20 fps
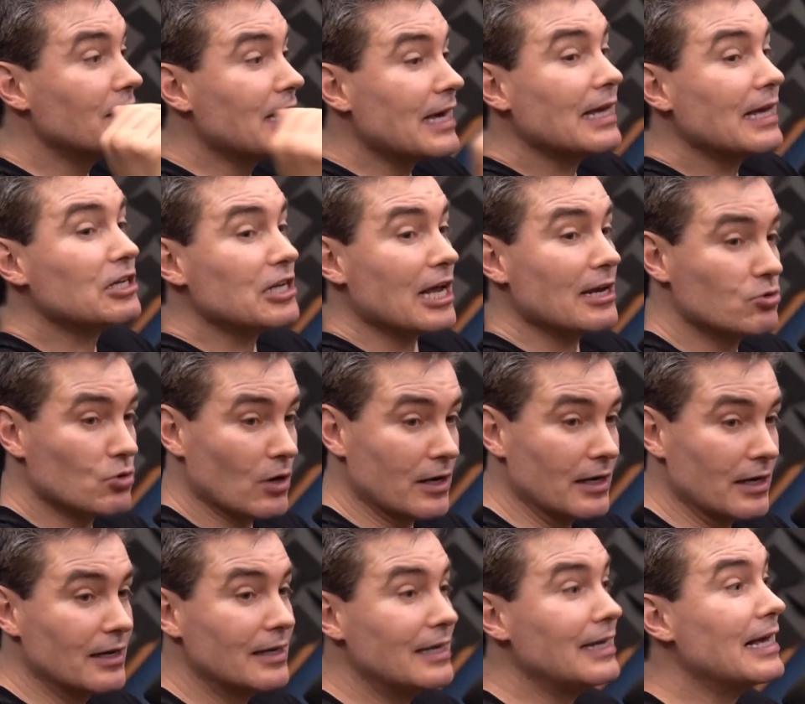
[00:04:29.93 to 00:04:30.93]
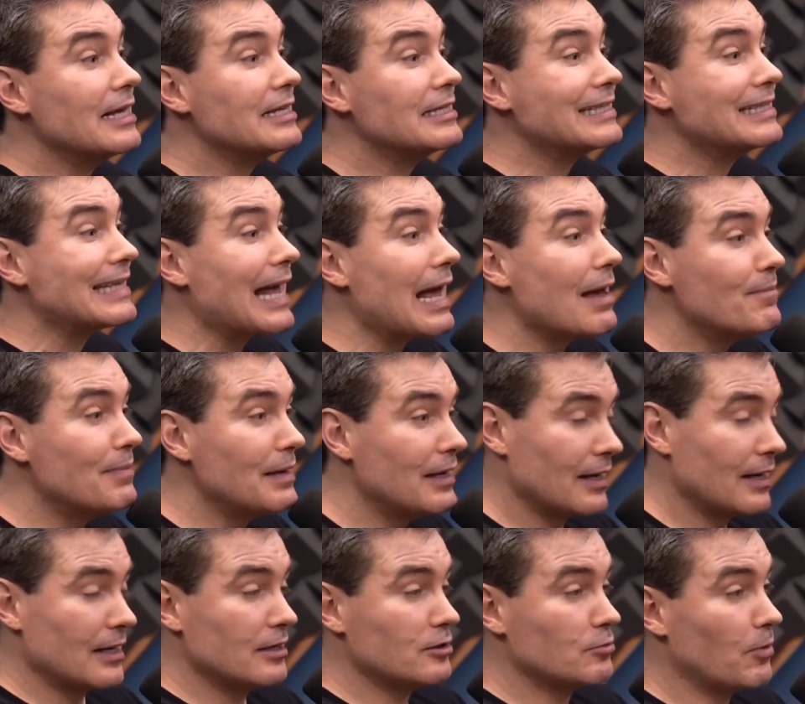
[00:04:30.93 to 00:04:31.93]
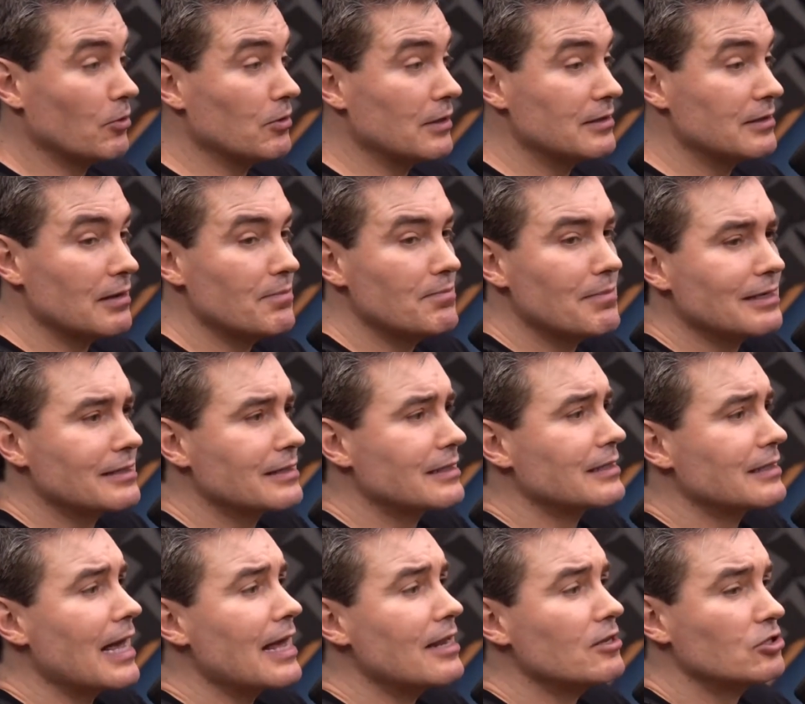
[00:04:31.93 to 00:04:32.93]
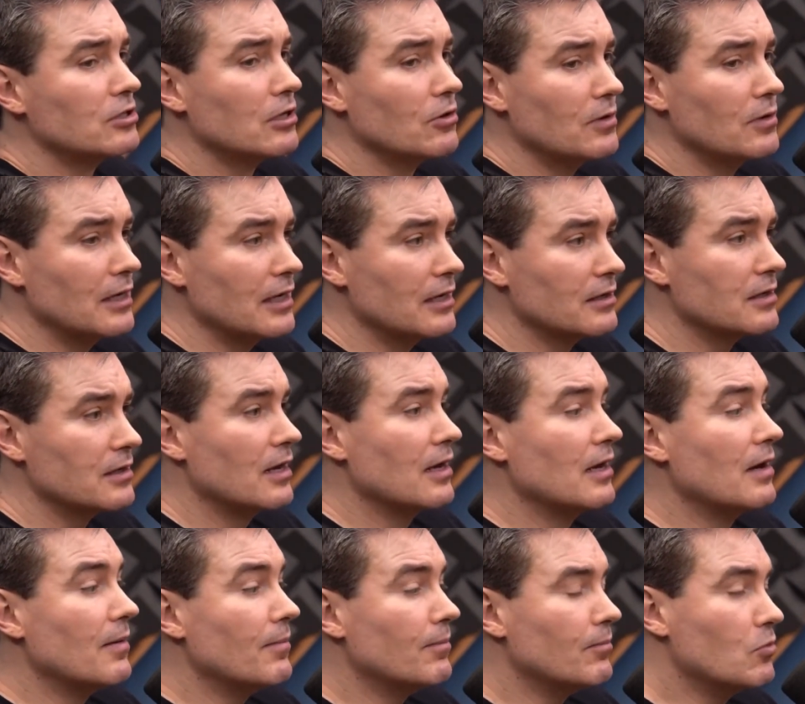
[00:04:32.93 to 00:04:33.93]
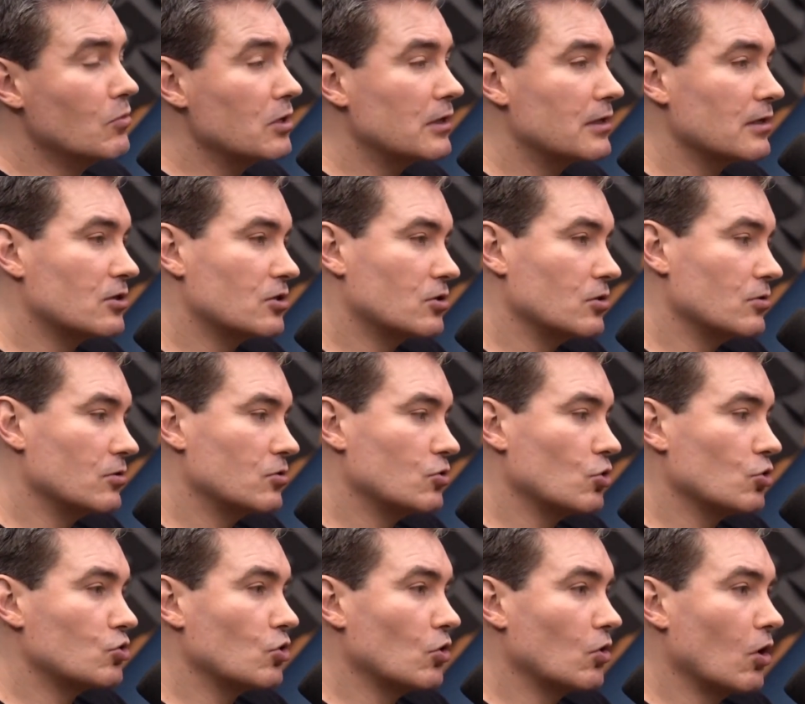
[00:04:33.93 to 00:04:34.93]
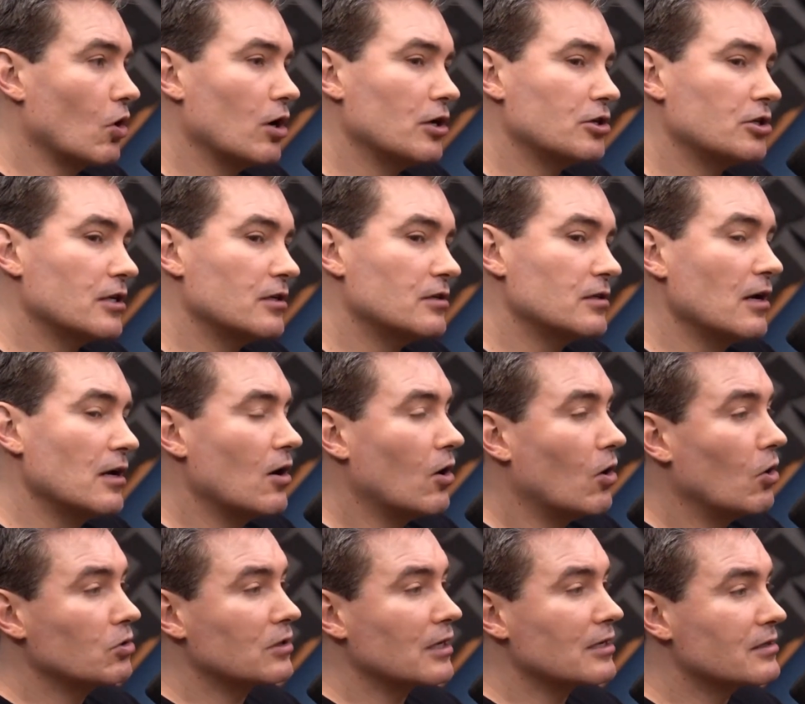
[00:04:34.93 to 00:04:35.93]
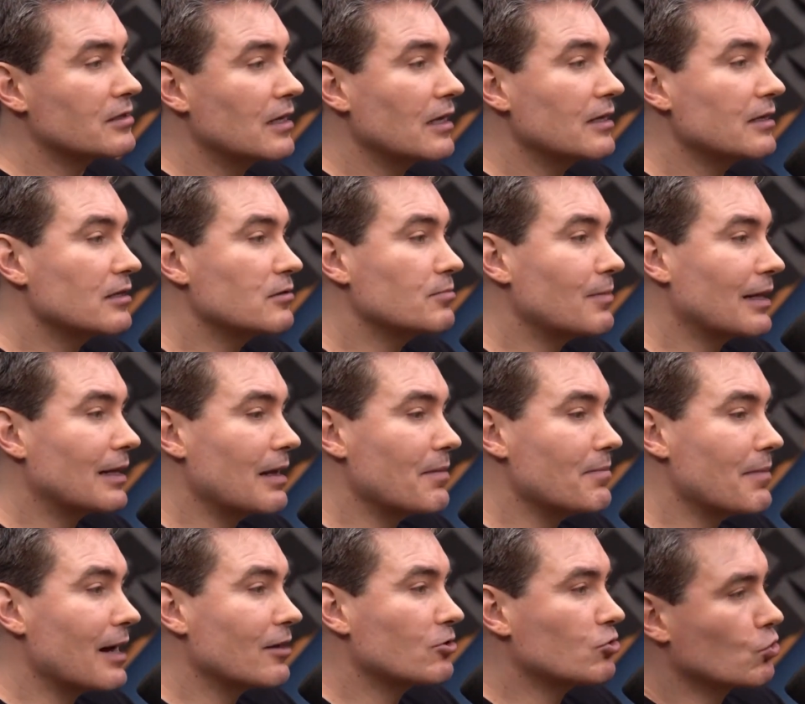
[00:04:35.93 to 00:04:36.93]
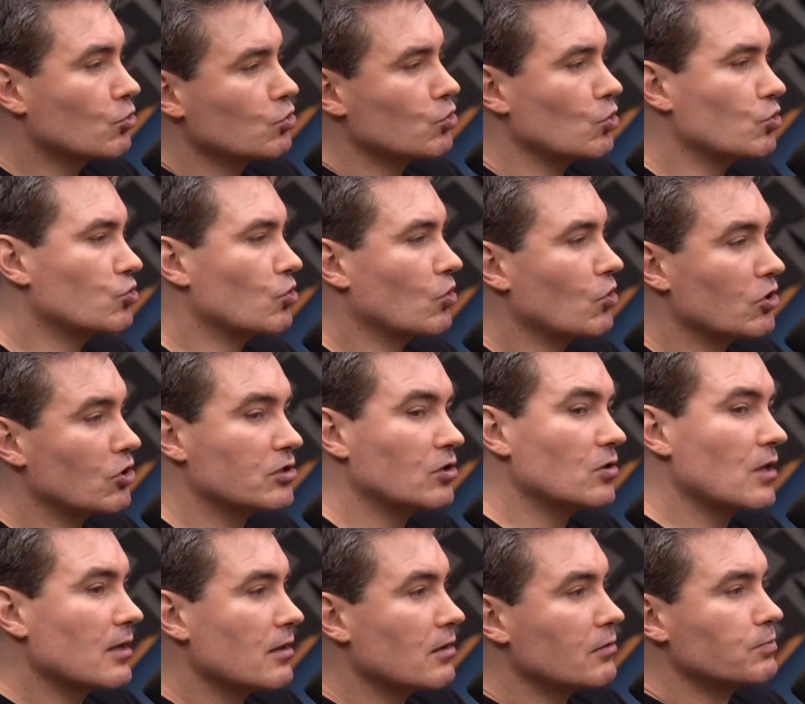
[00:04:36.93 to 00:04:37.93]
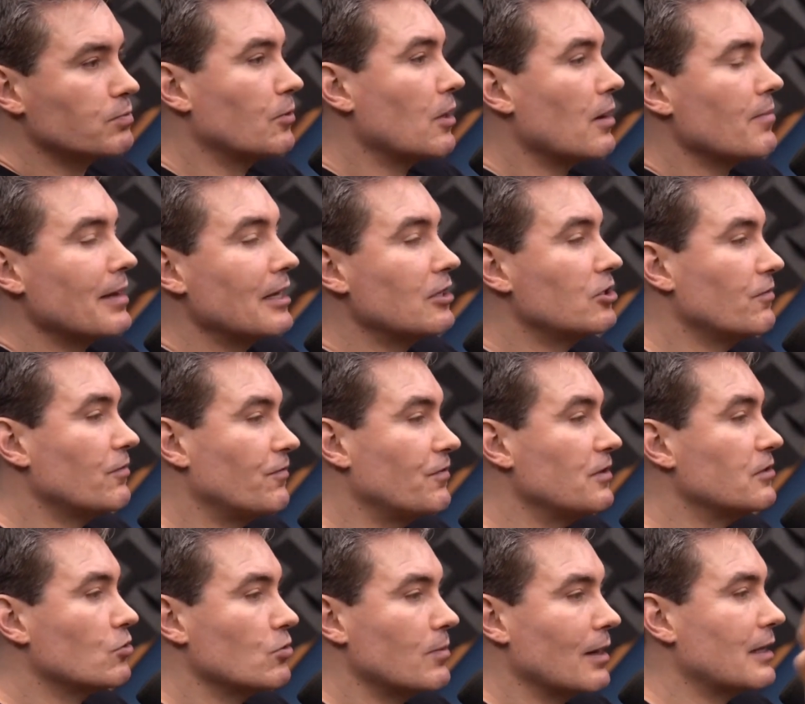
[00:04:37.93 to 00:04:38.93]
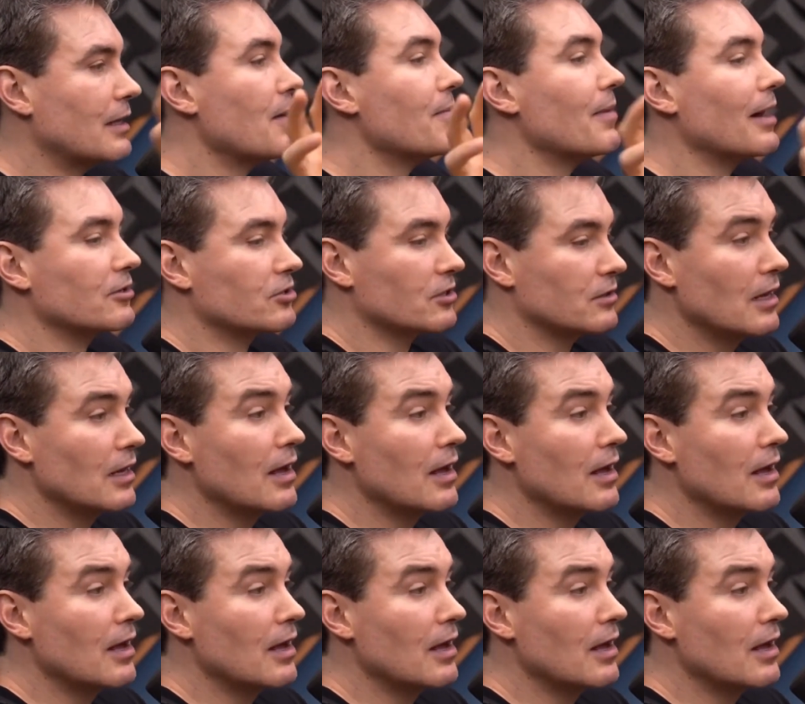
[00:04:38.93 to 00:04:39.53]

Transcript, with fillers: O que, que enxerga isso aí? Ninguém sabe responder. Tem uma série de teorias, muitas sociológicas, outras tantas matemático-sociológicas, outras puramente físico-matemáticas.